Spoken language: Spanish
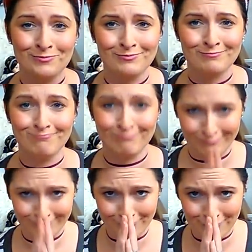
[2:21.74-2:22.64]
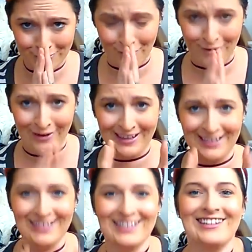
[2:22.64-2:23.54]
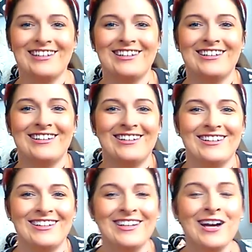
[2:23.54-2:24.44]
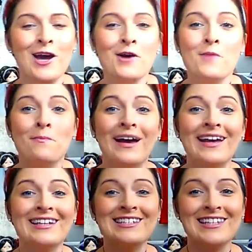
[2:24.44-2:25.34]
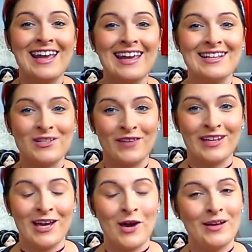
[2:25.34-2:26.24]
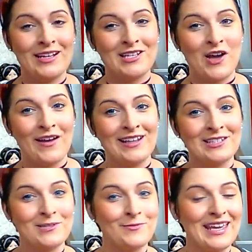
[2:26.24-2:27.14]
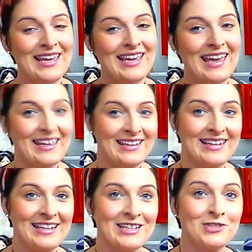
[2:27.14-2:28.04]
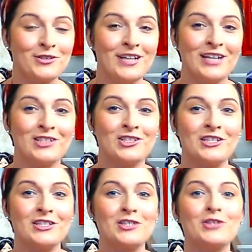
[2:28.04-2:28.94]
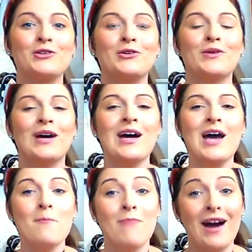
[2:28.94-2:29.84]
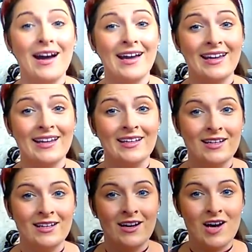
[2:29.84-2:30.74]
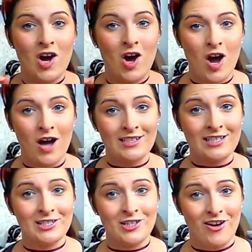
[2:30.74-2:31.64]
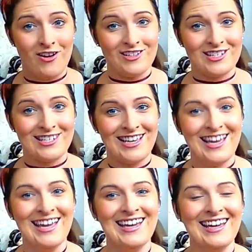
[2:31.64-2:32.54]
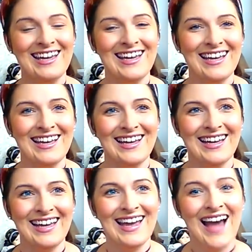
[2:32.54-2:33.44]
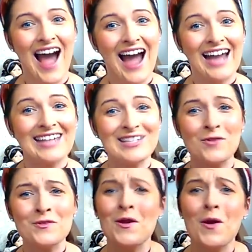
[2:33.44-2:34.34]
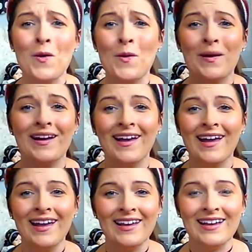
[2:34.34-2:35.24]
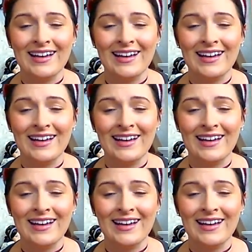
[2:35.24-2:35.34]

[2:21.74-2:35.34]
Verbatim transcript: Más que juguetes, eran llamativas decoraciones. Ella estaba centrada en la grabación de su video, cuando de pronto, una de las varias muñecas que tiene justo detrás,